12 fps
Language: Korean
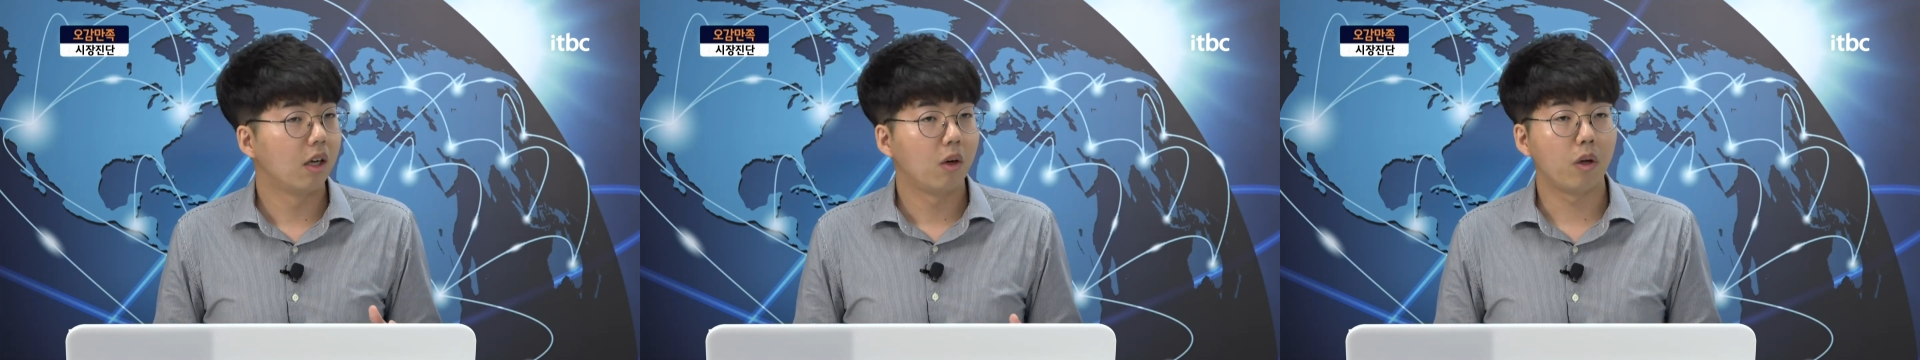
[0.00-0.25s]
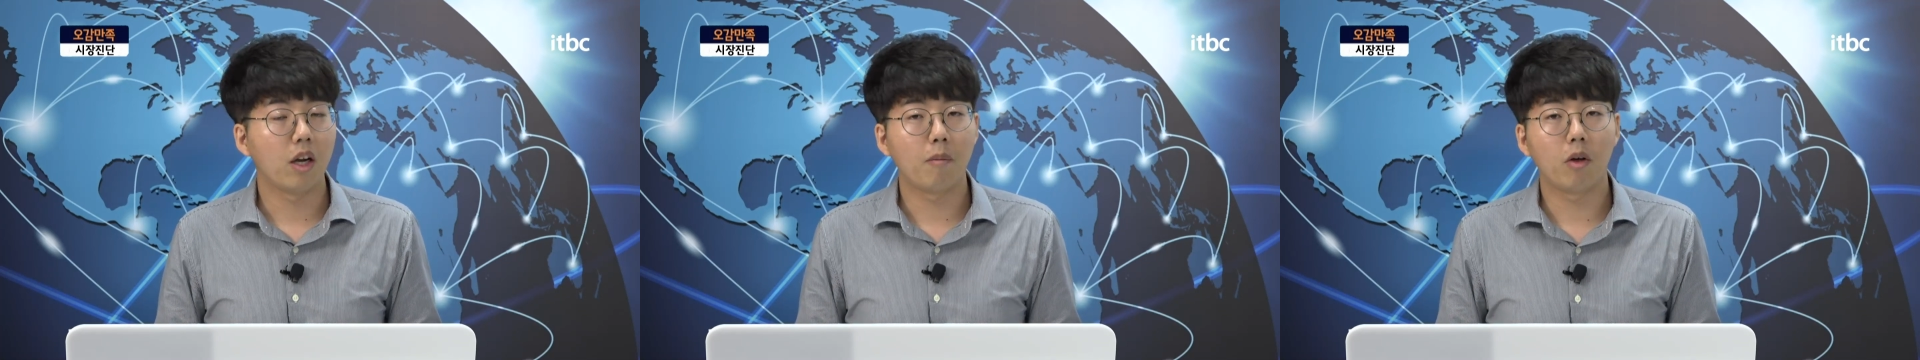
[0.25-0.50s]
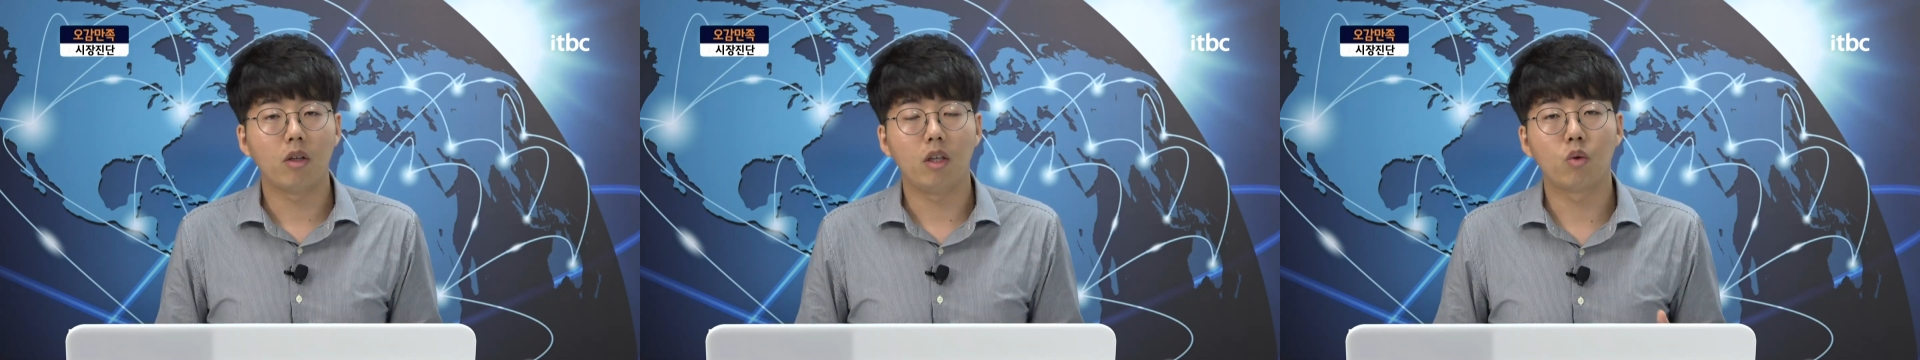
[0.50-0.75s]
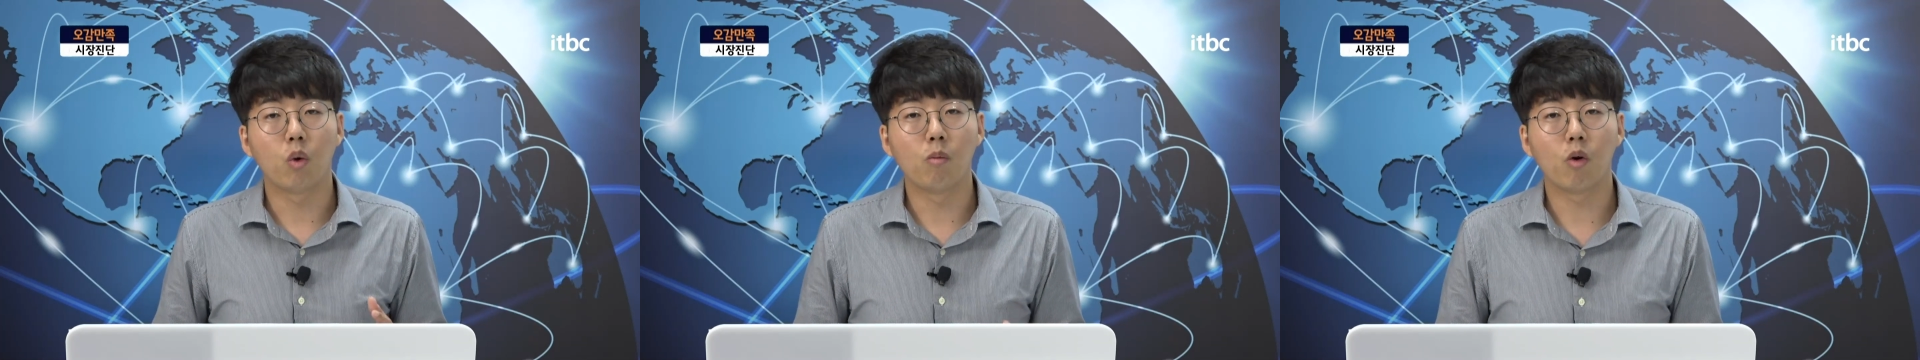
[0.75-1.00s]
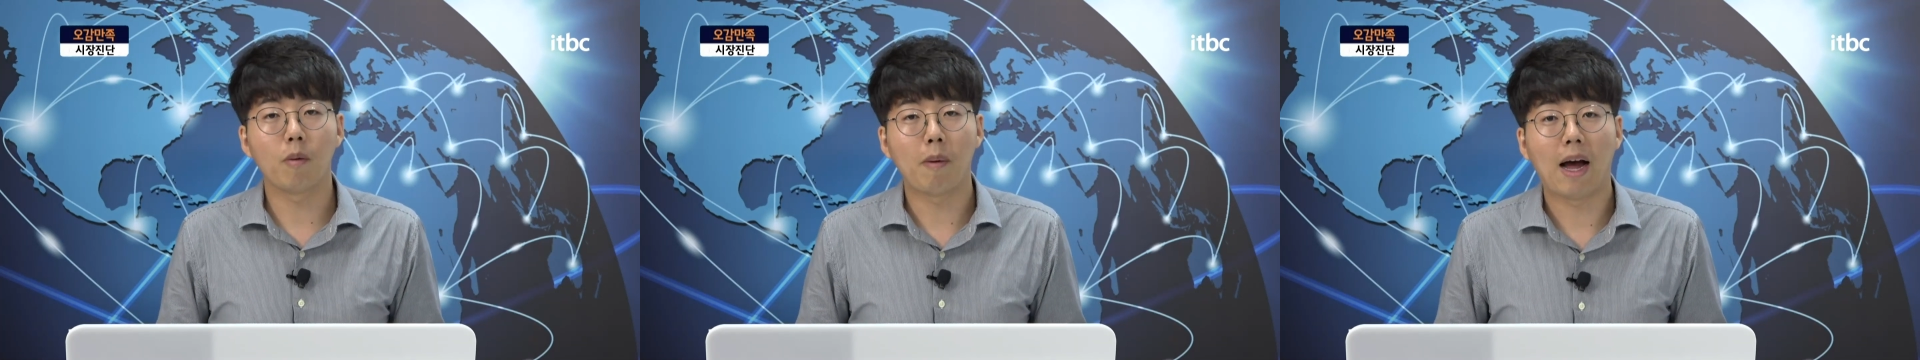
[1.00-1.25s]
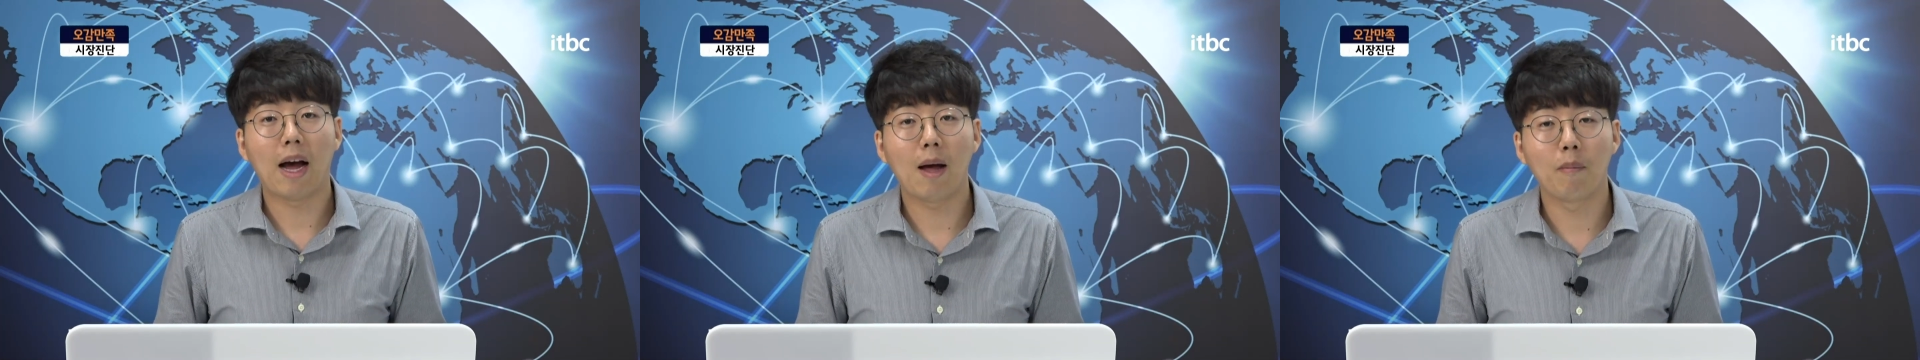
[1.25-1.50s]
왜냐하면 이 종목이
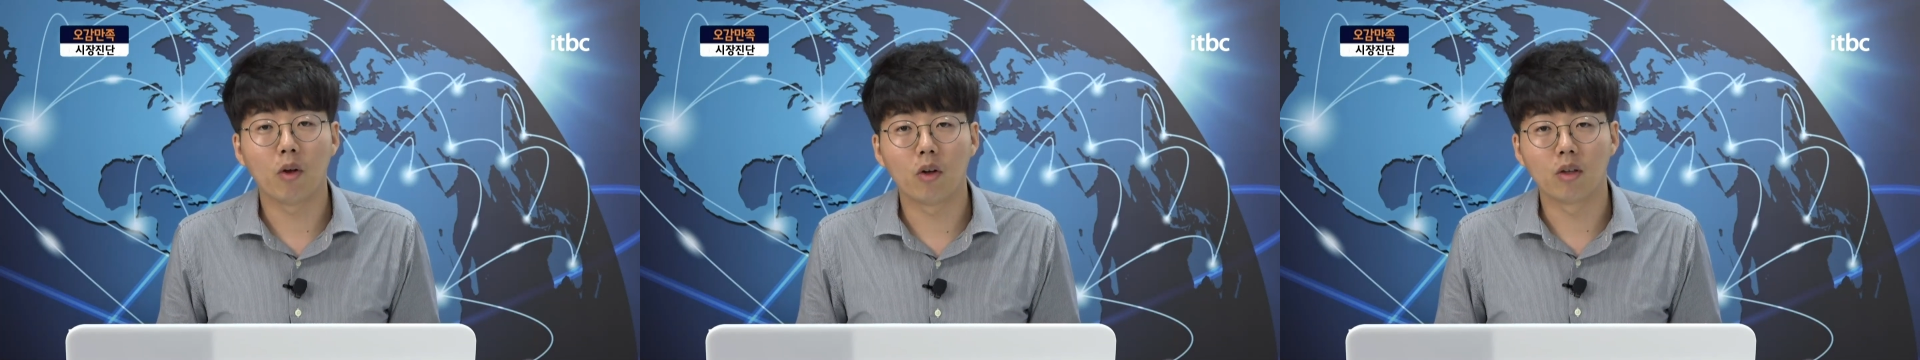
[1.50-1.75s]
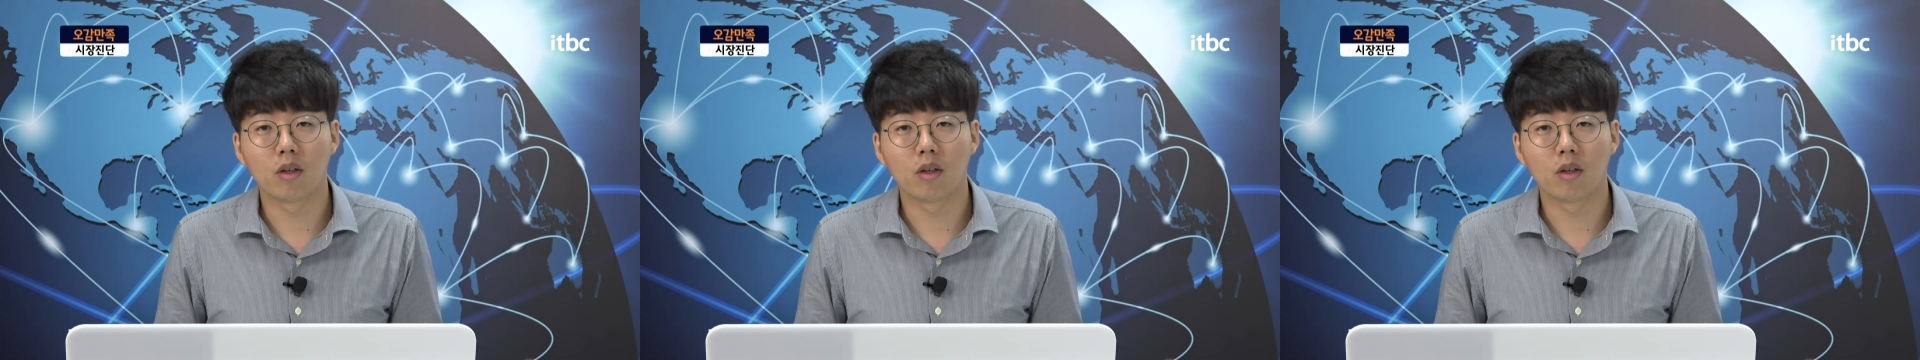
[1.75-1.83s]
망하면